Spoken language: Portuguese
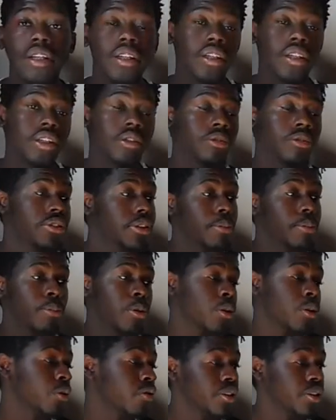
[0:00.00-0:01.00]
E eu não sei
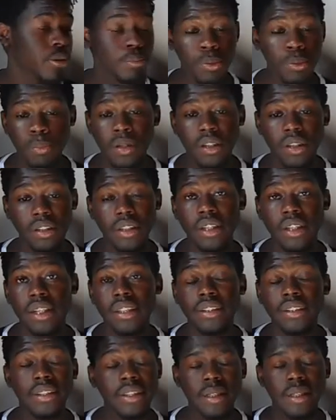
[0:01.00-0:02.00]
porque eu tô fazendo propaganda
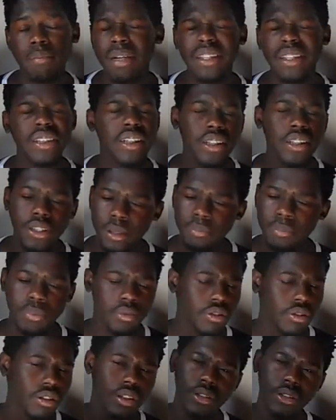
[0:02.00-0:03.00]
grátis aqui, mas, tipo,
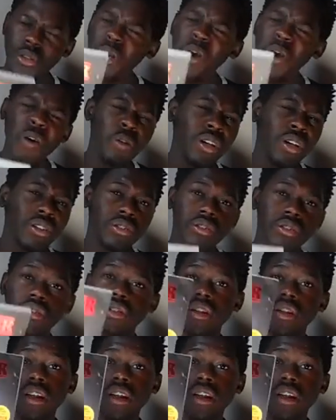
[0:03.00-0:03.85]
tranquilo.